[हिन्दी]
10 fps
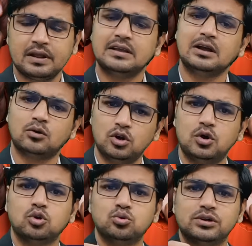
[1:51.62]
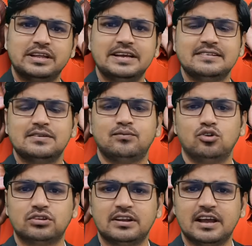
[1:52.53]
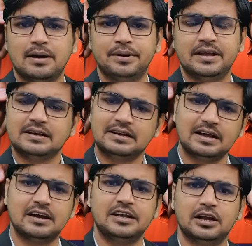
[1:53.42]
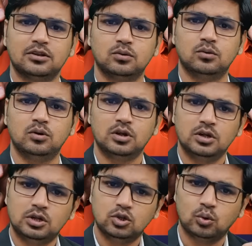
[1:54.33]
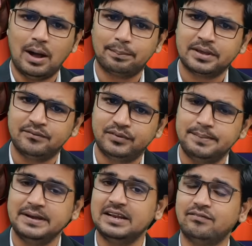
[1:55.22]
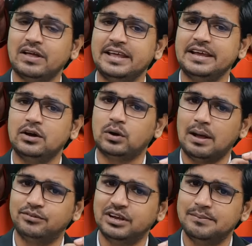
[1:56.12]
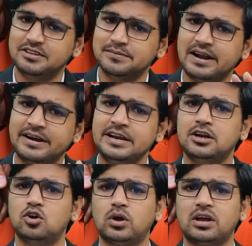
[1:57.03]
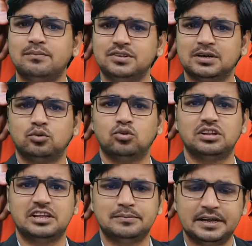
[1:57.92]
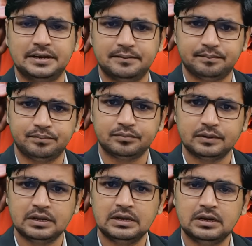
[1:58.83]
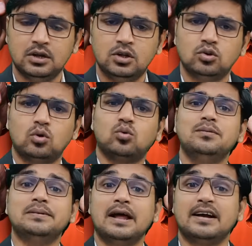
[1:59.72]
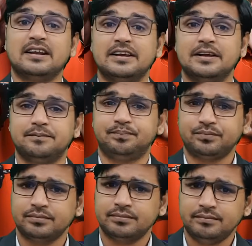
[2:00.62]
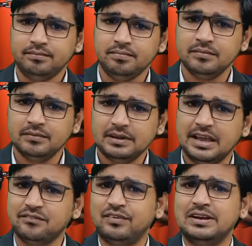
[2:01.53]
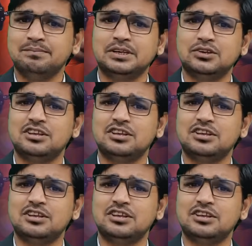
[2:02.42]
या कोई और दूसरा तरीके से फोर्स करके आपने कर लिया है तो तो आपकी फिर भी गिरफ्तारी है और आप जेल में से बाहर नहीं निकलोगे कम से कम दो से तीन महीने तो कुल मिलाकर के एक फिल्म थी